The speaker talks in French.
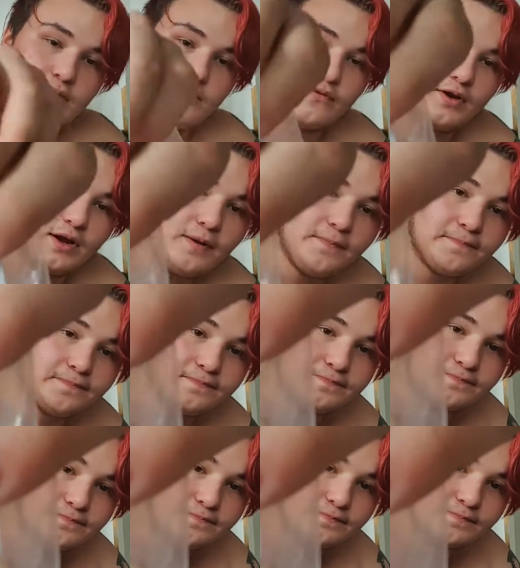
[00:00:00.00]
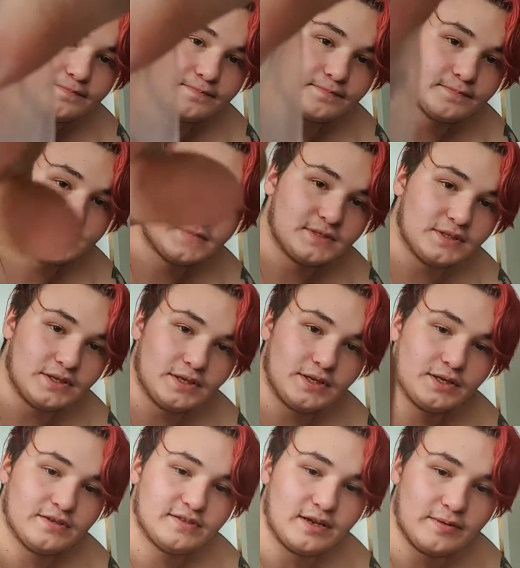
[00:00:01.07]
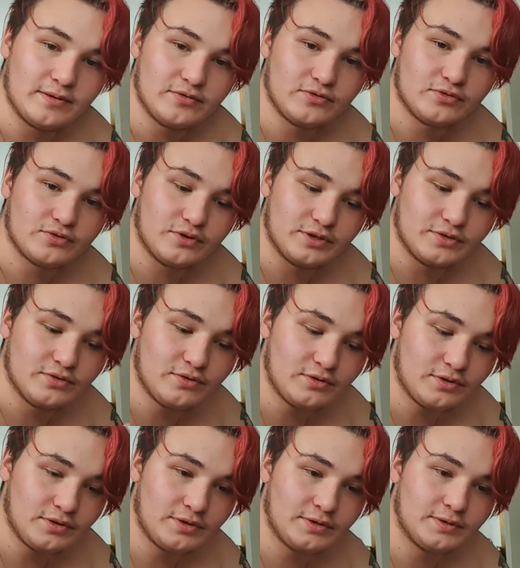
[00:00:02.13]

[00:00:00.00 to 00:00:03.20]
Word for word: Voilà. C'est la même chose que les autres.